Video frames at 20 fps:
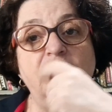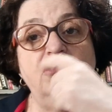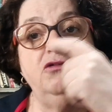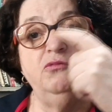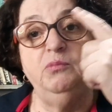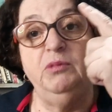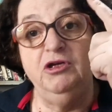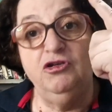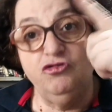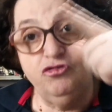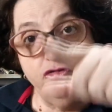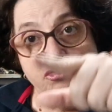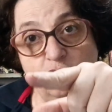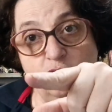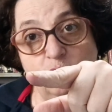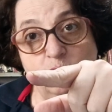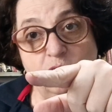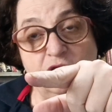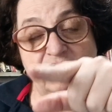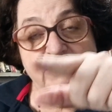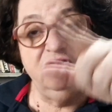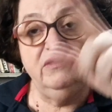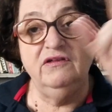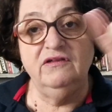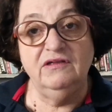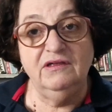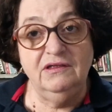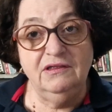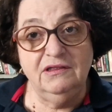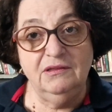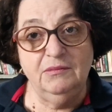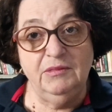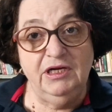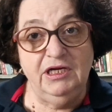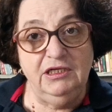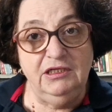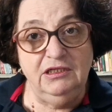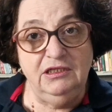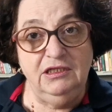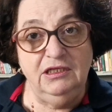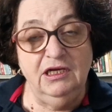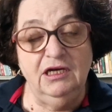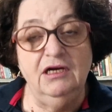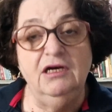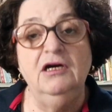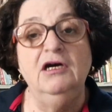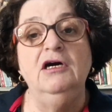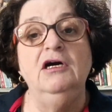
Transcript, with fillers: as pessoas de Santa Maria